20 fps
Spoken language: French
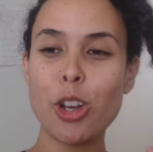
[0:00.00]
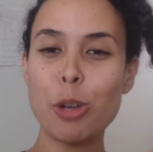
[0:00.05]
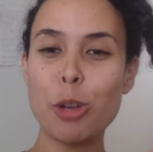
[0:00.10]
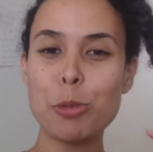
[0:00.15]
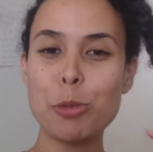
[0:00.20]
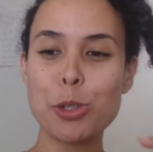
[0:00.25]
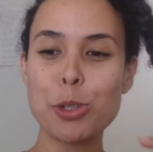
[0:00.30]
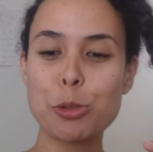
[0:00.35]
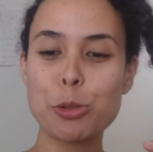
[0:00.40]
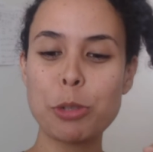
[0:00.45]
En
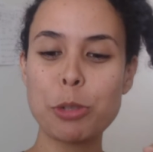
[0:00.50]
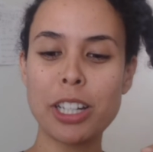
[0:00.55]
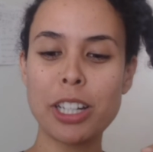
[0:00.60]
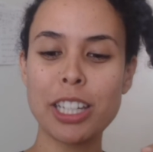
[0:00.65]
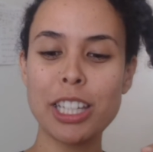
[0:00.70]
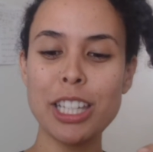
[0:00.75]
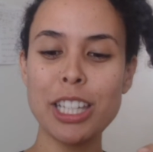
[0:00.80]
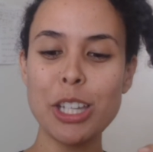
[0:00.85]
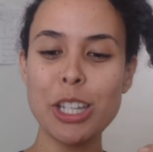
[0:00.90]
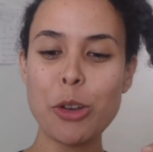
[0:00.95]
mode
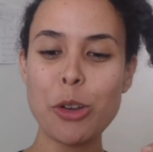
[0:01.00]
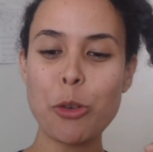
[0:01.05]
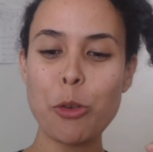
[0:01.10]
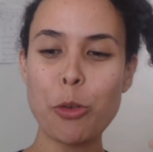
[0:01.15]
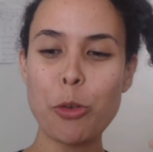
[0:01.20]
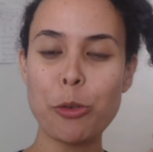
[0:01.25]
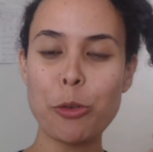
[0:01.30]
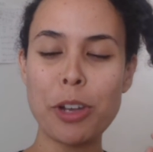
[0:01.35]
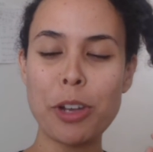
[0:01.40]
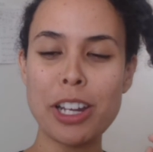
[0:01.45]
soirée,
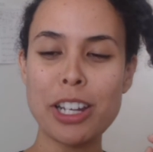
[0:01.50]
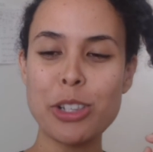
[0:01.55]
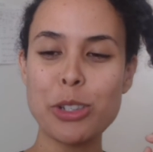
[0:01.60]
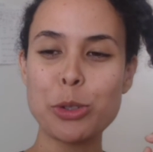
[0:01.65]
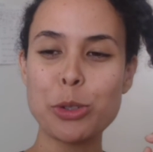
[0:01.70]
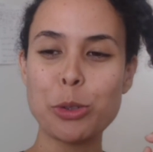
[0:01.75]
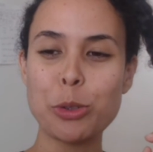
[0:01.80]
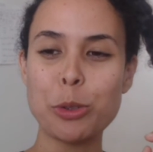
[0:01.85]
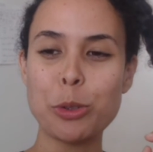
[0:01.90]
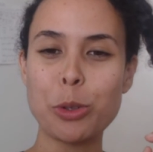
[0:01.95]
on va aller
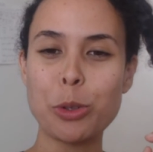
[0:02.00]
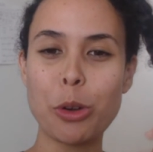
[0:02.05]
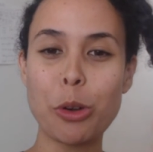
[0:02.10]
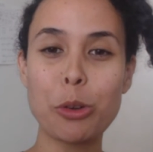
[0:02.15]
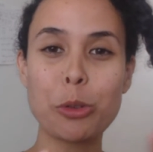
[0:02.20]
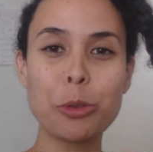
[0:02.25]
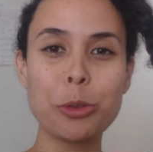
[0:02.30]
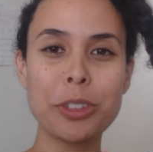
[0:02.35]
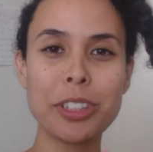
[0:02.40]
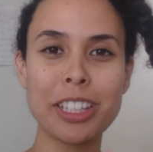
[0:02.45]
se
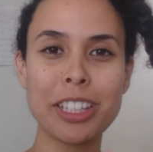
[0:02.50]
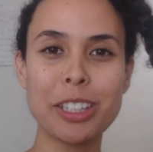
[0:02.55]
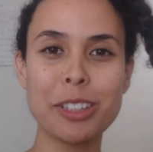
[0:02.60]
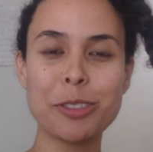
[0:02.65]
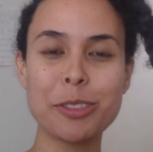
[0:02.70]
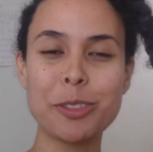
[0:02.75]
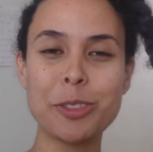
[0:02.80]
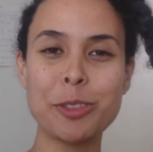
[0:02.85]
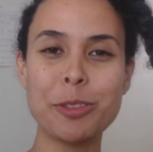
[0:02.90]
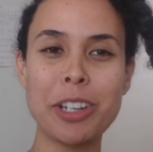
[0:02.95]
rencontrer,
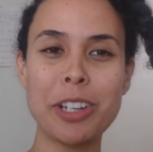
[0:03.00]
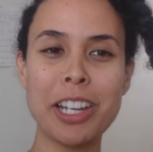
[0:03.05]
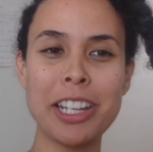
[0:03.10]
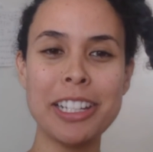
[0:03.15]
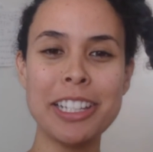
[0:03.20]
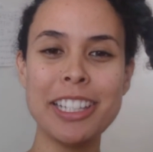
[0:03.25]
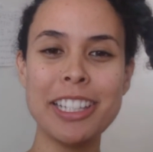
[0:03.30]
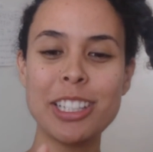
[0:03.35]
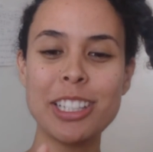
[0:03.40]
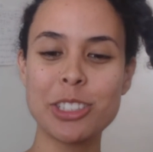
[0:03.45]
on va
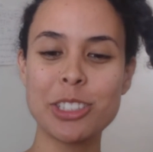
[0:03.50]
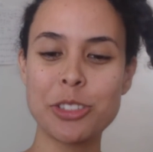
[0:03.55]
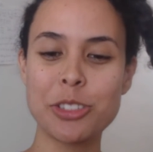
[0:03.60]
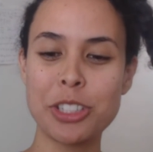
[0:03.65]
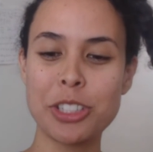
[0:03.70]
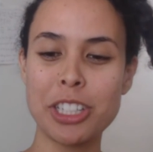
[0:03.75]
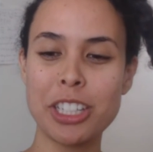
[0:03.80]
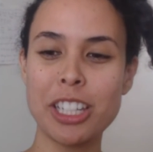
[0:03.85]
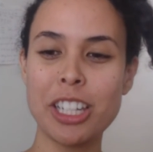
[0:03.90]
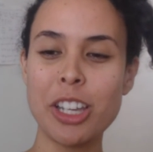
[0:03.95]
aller
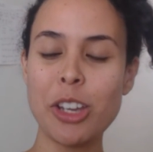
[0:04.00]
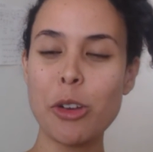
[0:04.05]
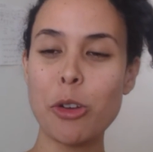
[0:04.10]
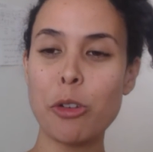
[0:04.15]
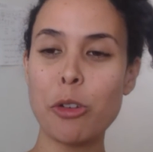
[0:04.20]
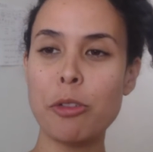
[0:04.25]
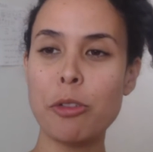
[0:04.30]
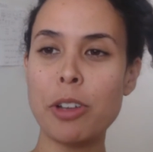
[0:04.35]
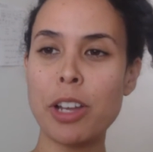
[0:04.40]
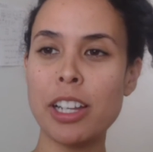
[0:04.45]
échanger,
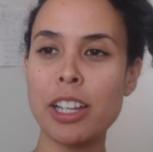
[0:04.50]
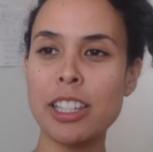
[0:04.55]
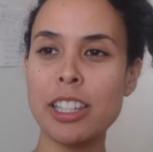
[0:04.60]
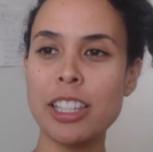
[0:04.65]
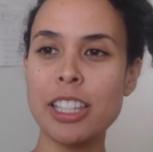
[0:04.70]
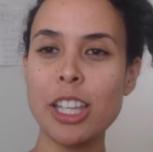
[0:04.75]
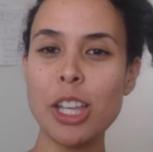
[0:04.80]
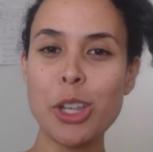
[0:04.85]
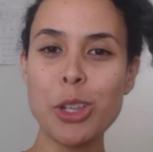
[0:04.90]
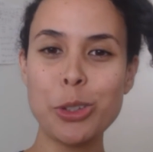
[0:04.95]
on va
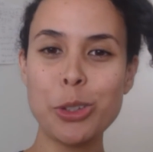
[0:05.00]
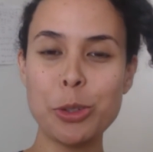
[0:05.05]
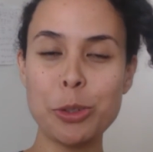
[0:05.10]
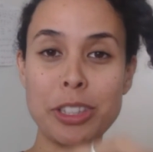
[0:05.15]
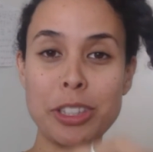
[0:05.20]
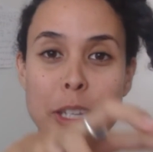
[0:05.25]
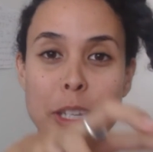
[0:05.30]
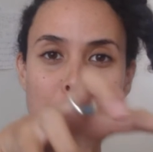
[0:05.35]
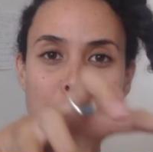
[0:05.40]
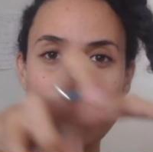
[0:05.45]
aller se
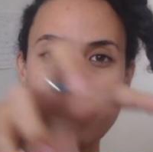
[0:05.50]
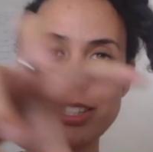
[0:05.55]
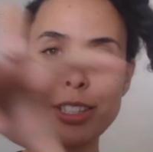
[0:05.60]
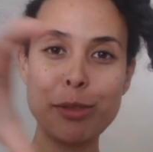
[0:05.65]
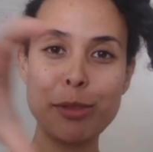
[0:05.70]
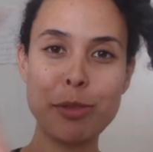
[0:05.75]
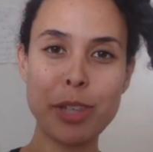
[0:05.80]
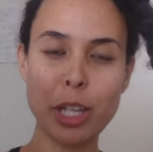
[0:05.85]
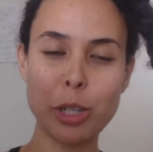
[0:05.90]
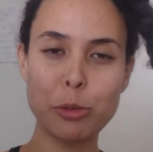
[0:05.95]

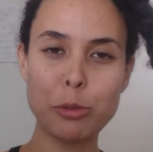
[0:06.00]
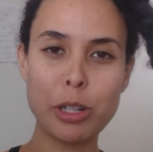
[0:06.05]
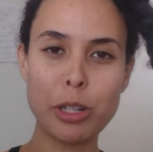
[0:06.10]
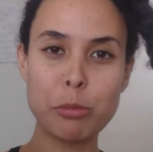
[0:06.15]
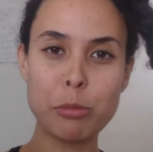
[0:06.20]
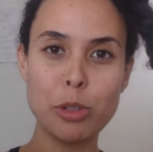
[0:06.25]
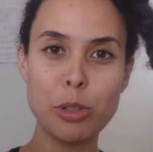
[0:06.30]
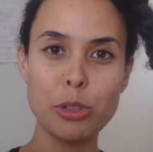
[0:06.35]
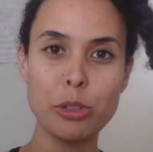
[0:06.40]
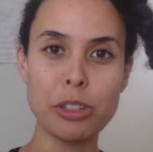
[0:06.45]
déplacer
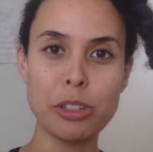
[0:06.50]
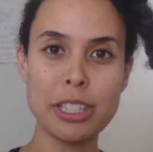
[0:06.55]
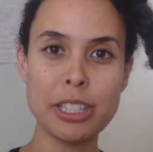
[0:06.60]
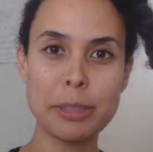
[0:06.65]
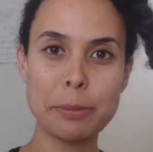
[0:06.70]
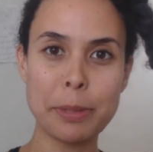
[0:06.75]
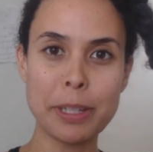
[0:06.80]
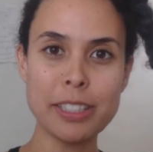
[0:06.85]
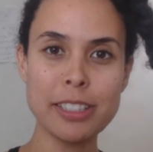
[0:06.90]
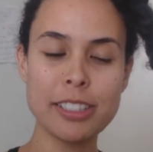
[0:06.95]
virtuellement dans
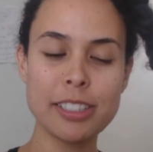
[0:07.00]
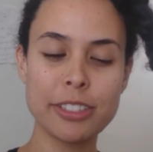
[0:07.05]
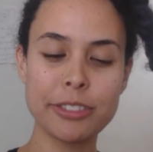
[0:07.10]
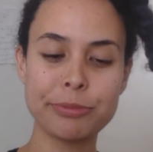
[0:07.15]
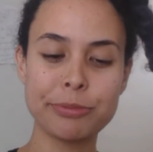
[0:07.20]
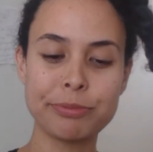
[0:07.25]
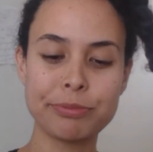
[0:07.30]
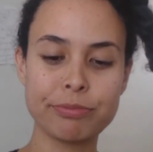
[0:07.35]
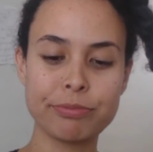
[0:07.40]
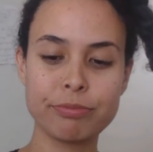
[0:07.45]
l'espace.
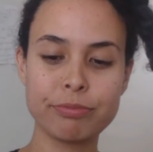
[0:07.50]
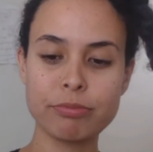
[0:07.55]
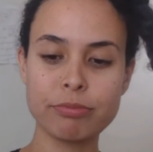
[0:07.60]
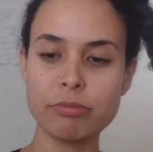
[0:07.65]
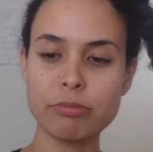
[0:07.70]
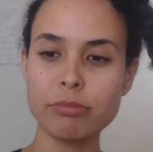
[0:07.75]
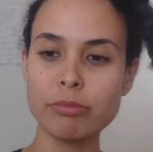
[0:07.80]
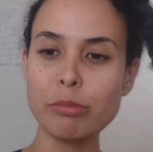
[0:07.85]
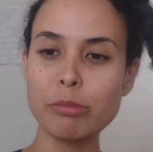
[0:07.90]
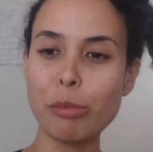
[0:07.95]

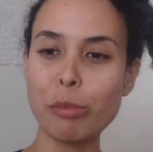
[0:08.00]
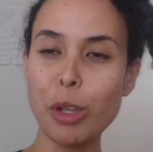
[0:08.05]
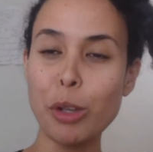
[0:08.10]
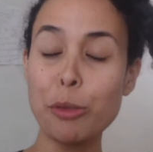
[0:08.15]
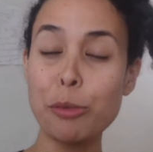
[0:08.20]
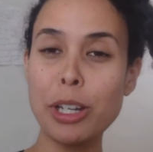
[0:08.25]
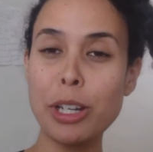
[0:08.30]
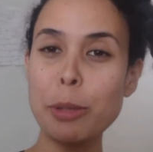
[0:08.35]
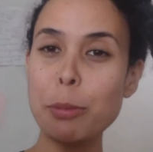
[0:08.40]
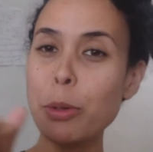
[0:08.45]

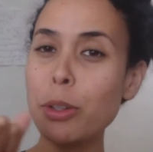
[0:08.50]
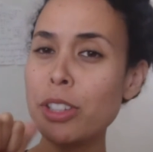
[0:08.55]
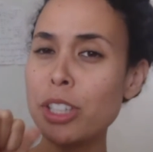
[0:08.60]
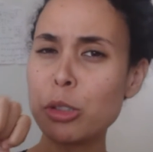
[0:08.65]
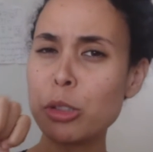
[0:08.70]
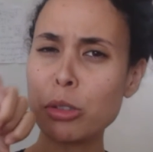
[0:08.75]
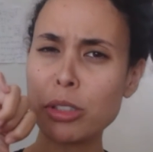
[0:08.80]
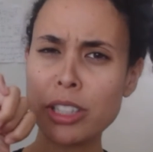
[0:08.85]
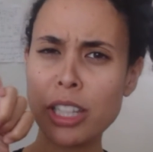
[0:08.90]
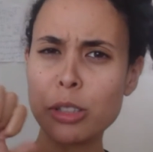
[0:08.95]
On va aller prendre
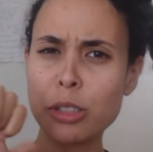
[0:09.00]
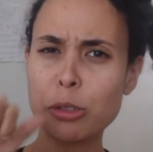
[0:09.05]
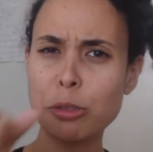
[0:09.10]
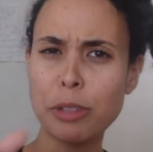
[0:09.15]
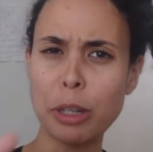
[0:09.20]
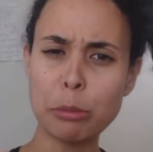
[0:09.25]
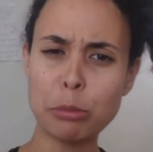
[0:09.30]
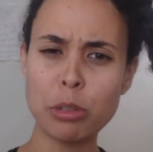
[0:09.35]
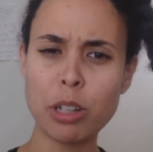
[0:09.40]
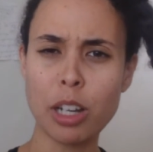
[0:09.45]
des cocktails qu'on
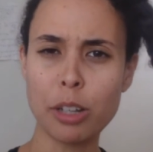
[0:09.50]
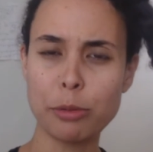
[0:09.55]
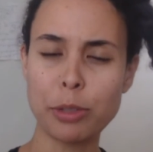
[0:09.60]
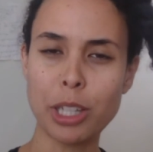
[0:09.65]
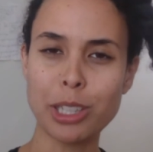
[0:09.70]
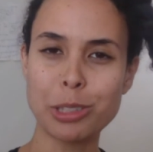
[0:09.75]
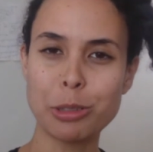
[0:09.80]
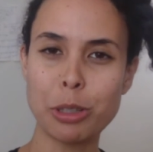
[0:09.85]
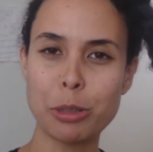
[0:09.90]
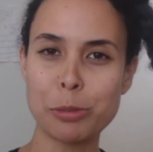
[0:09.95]
va boire
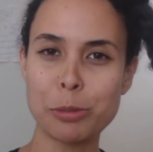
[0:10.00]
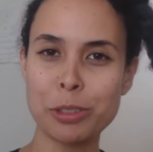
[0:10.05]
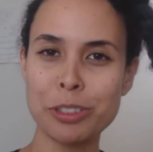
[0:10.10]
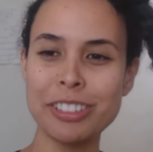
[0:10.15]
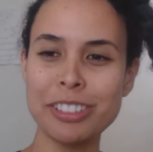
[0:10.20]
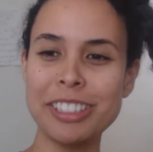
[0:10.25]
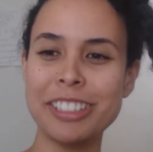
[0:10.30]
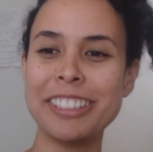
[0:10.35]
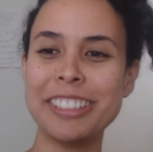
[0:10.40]
virtuellement,